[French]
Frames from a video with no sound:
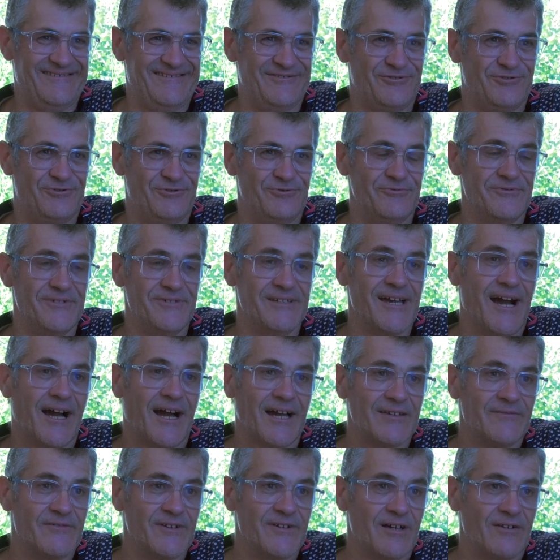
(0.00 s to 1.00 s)
tu es
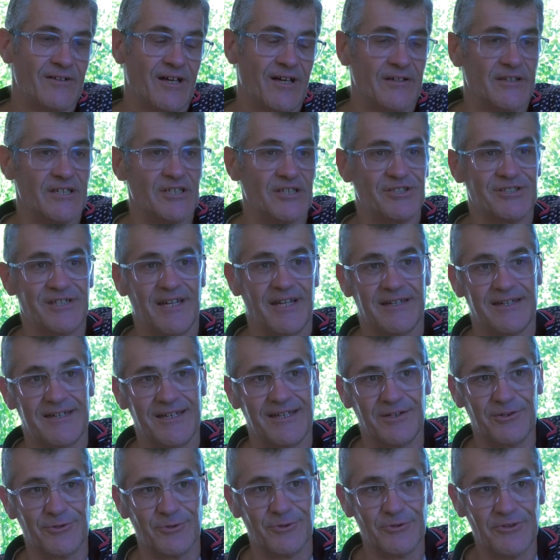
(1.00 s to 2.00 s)
arrivé en Ardèche il y a
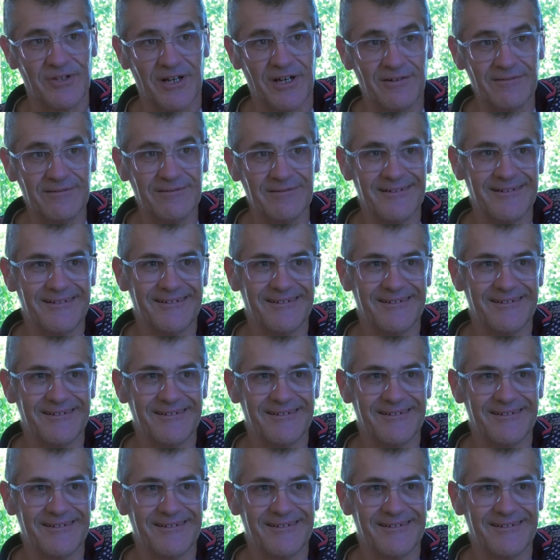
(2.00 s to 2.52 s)
quelques temps.